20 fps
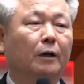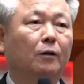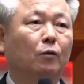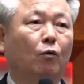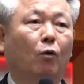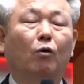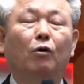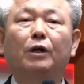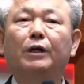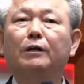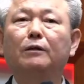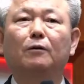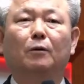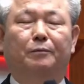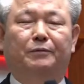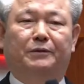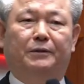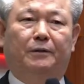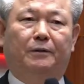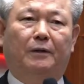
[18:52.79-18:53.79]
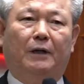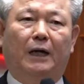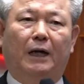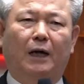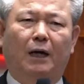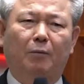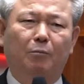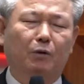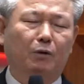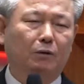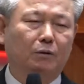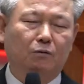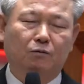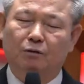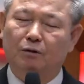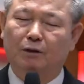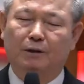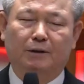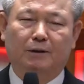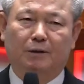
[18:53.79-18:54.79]
권리는 없어요. 아무런
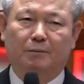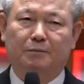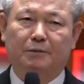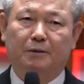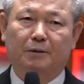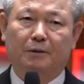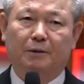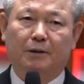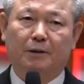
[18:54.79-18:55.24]
권리가 없어요.